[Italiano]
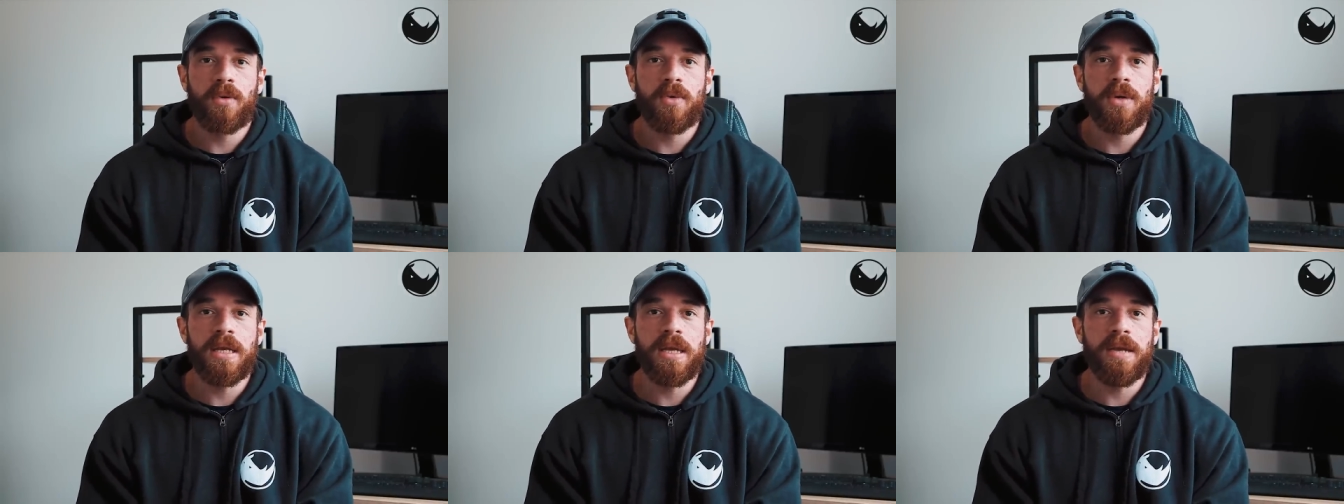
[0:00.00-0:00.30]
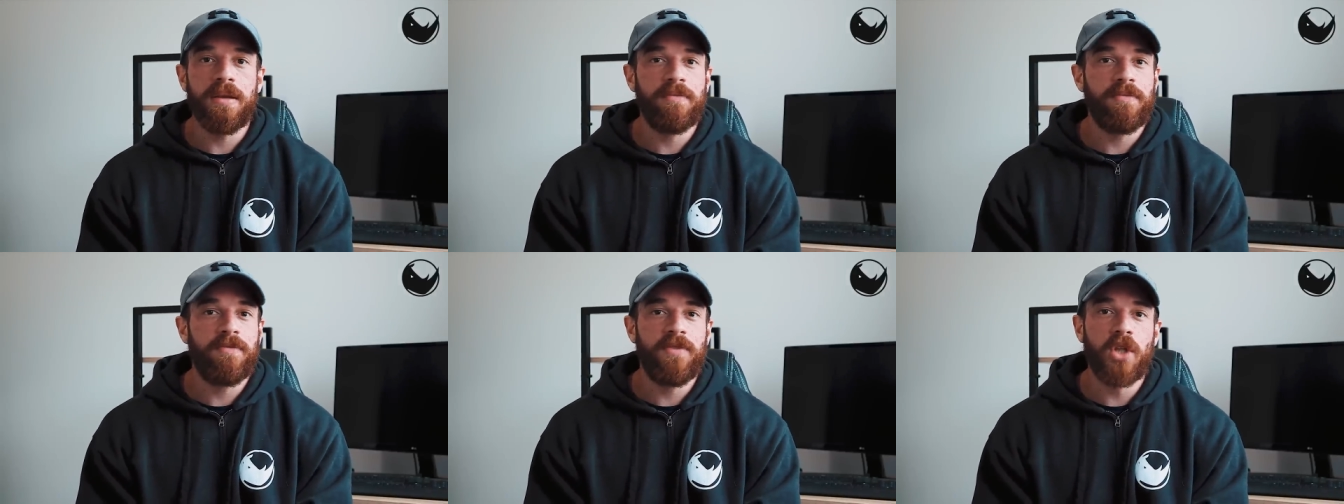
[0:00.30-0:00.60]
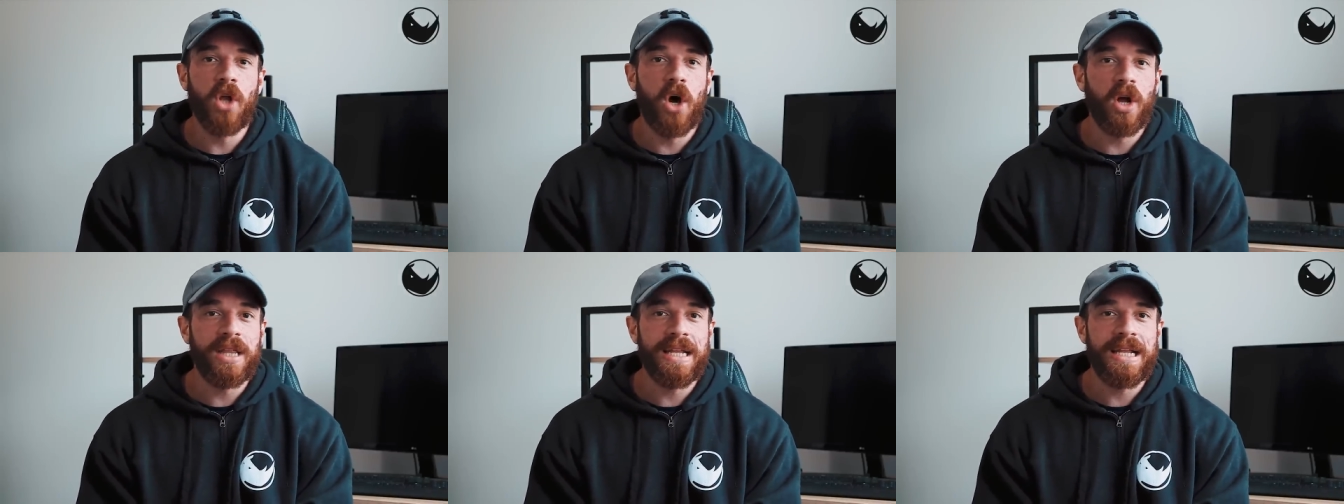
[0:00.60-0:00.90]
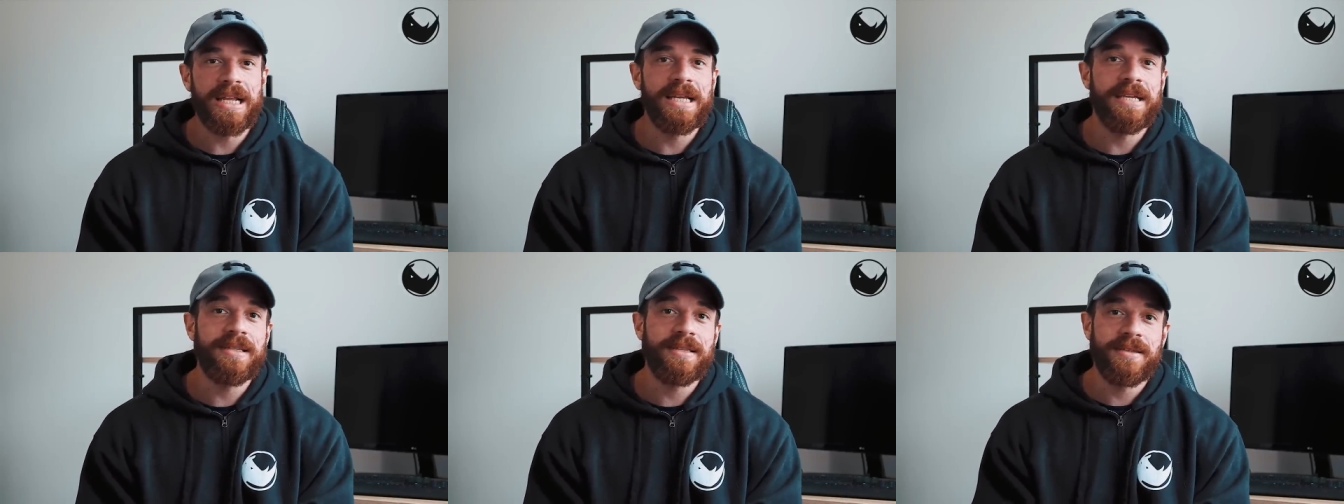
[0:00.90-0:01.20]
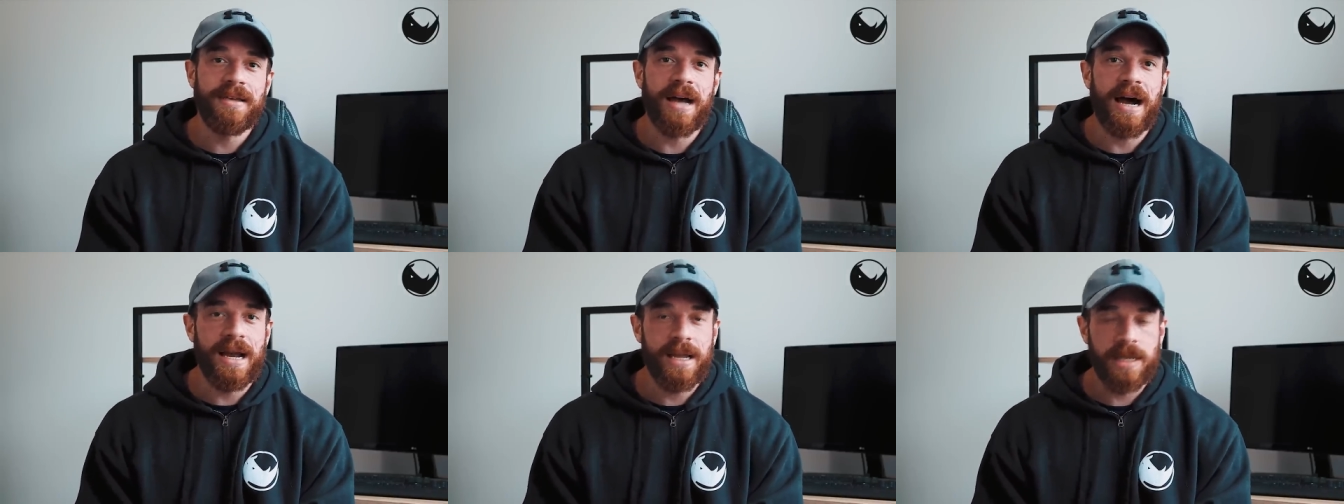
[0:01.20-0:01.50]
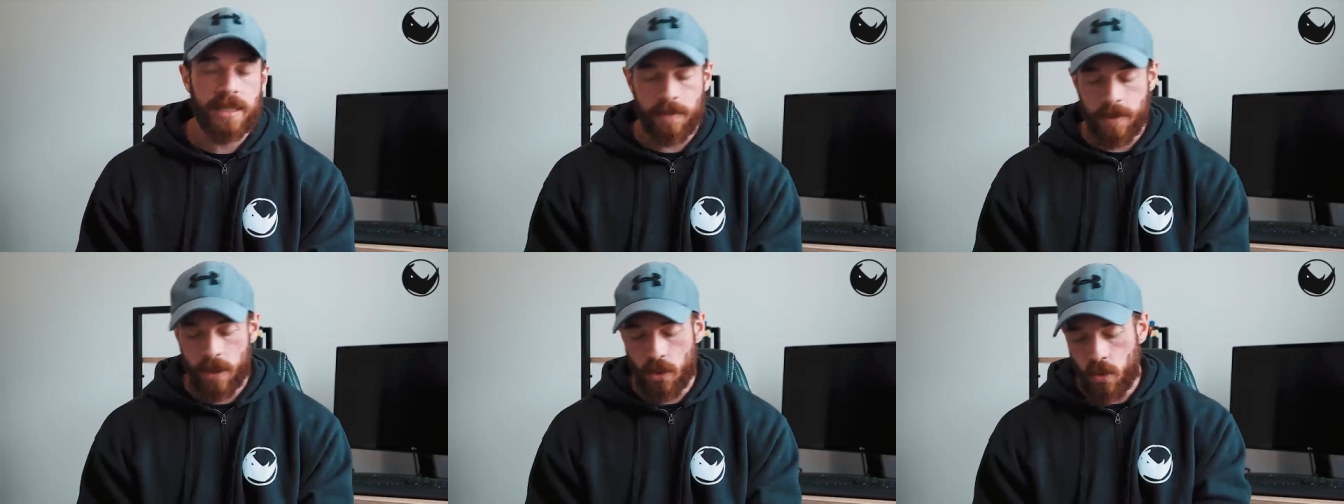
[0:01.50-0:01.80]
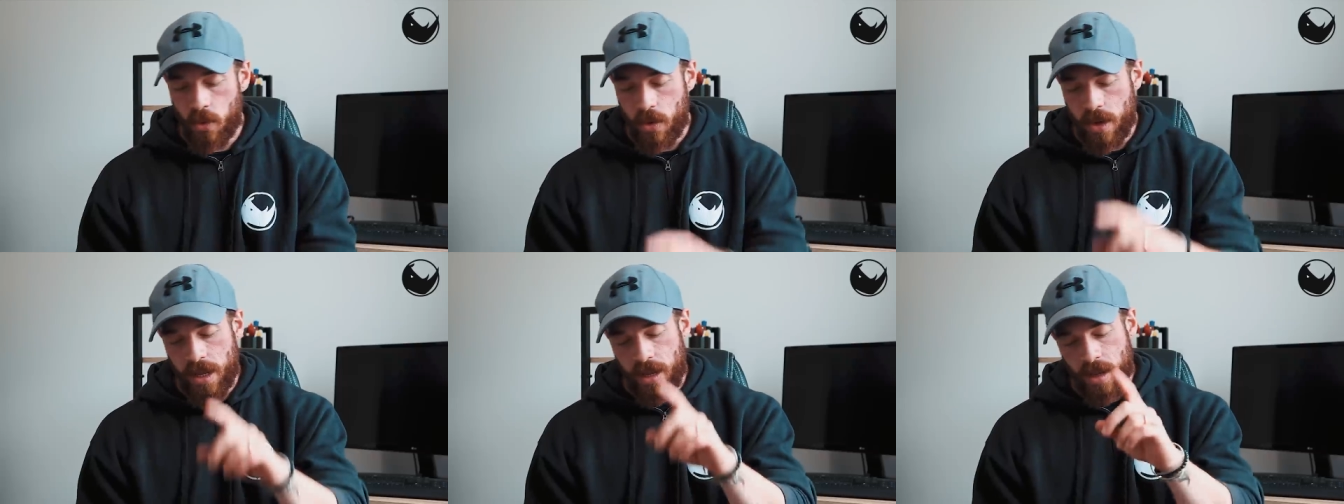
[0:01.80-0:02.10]
quindi vi do degli insight per
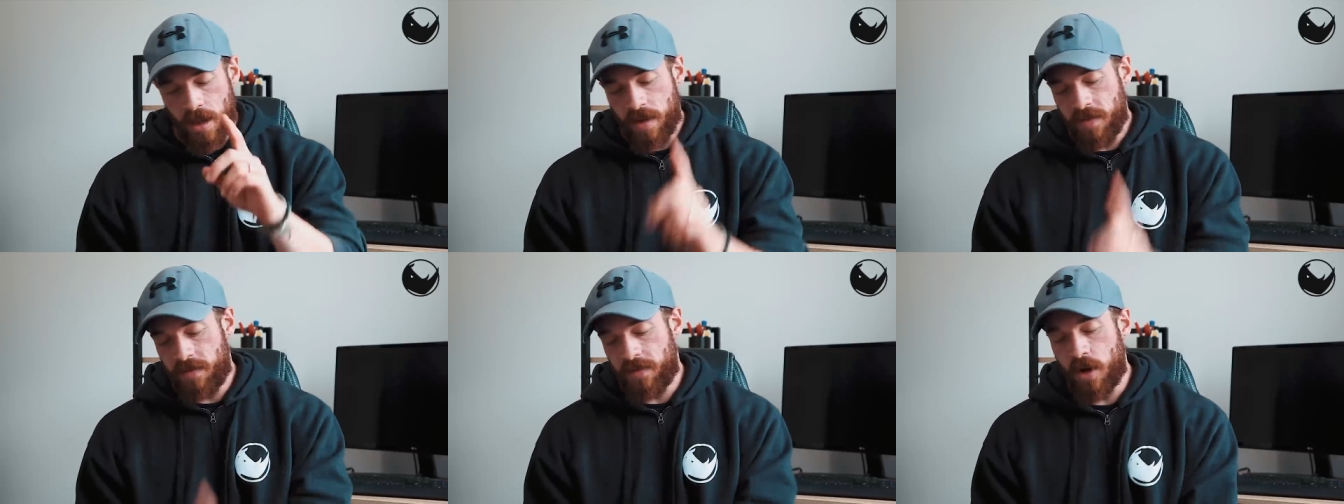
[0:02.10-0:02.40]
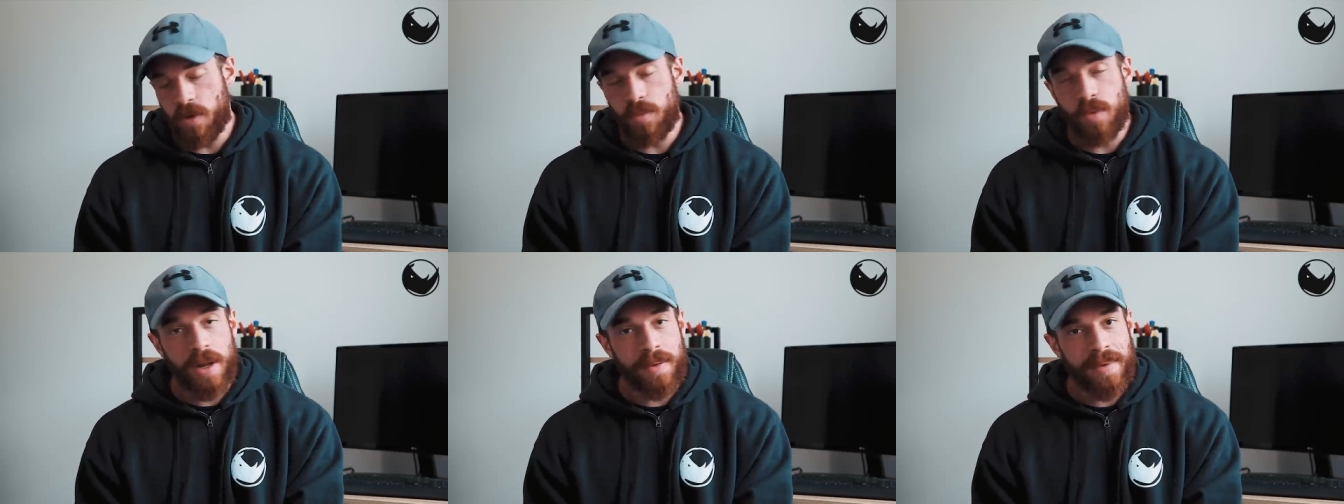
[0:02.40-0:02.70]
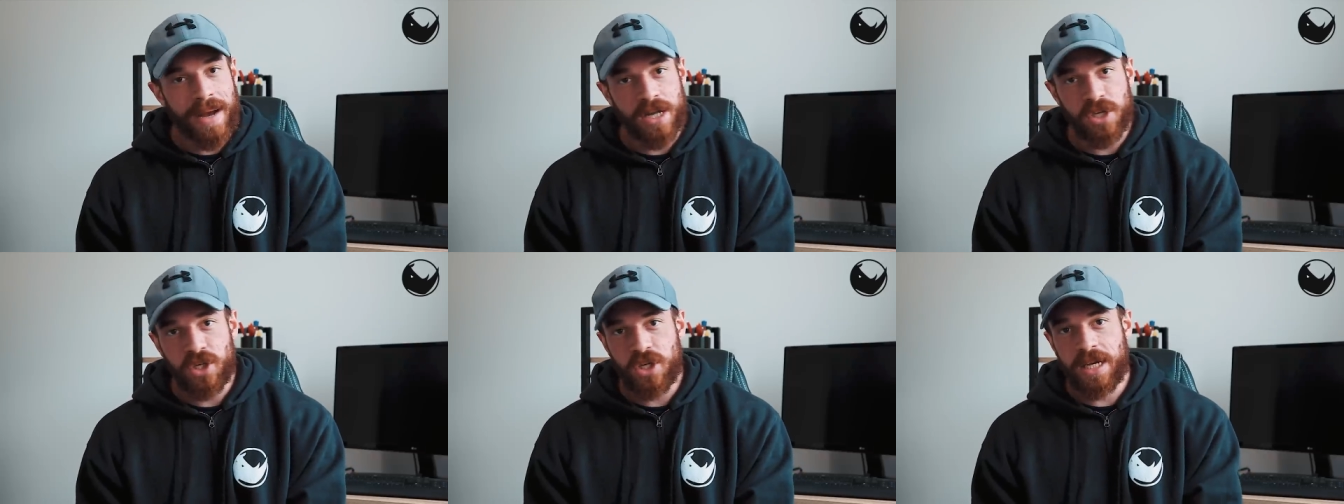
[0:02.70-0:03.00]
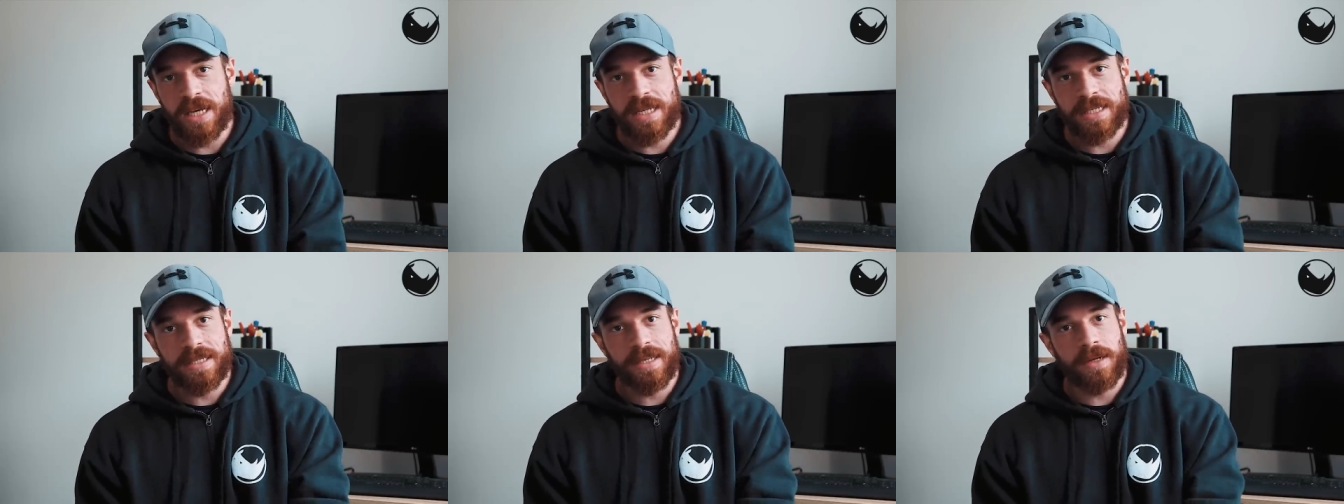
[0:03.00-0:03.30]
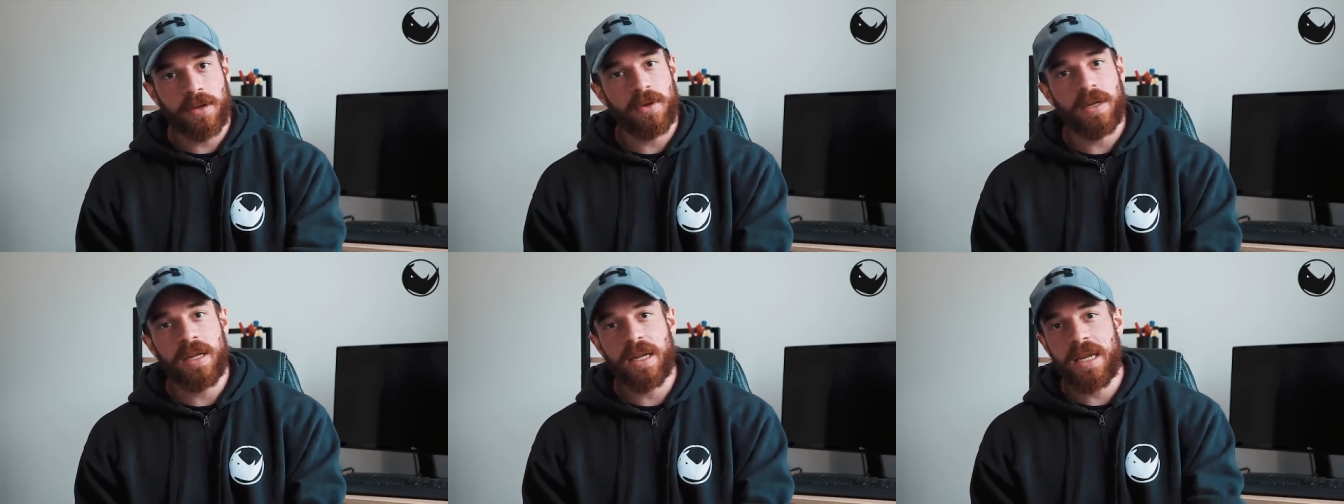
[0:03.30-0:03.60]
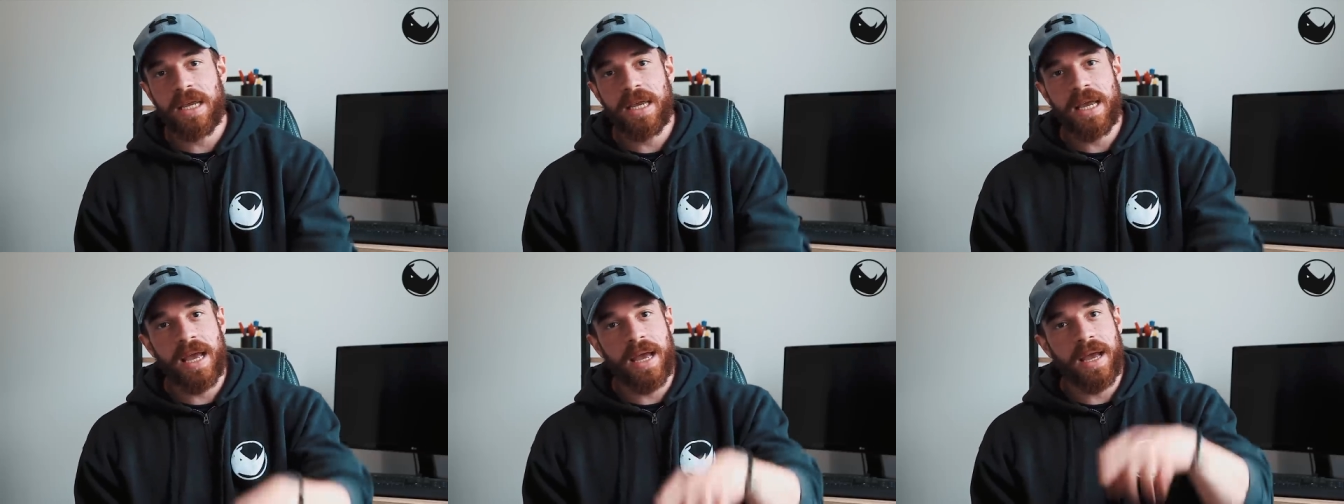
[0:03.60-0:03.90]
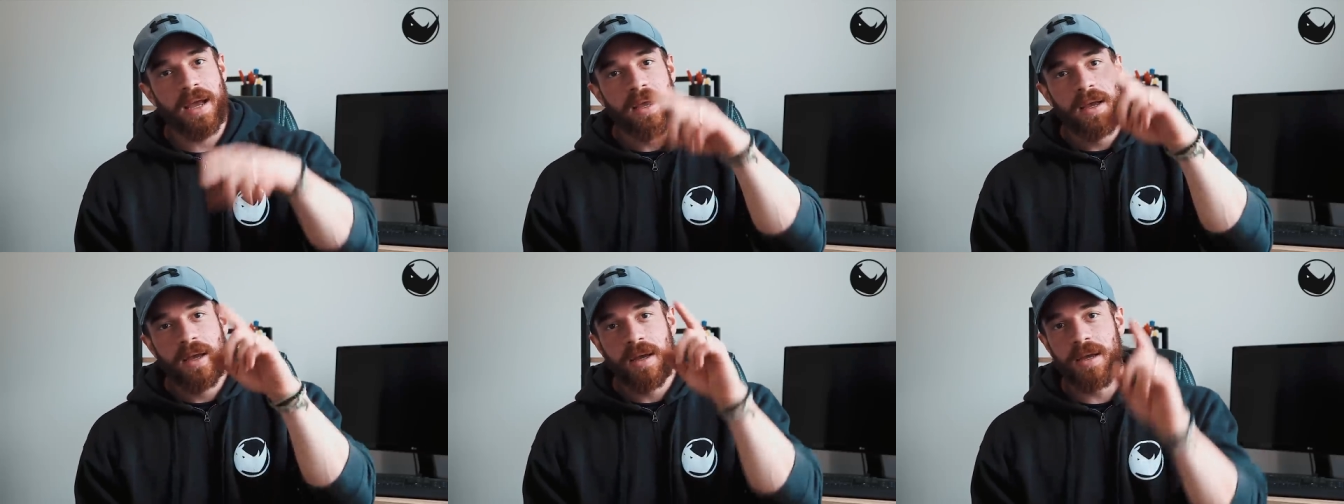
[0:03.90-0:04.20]
cui formule magiche, stregonerie,